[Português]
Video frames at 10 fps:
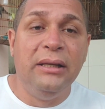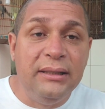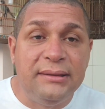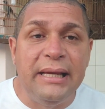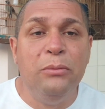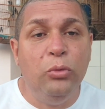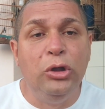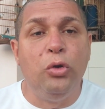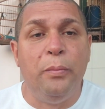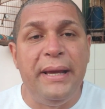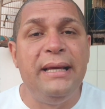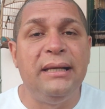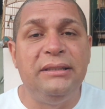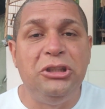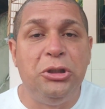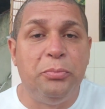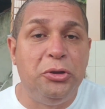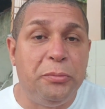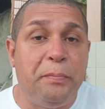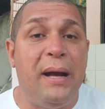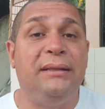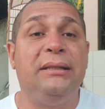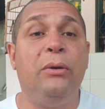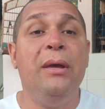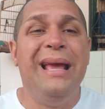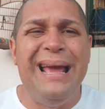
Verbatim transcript: E sei muito bem que esse tipo de pássaro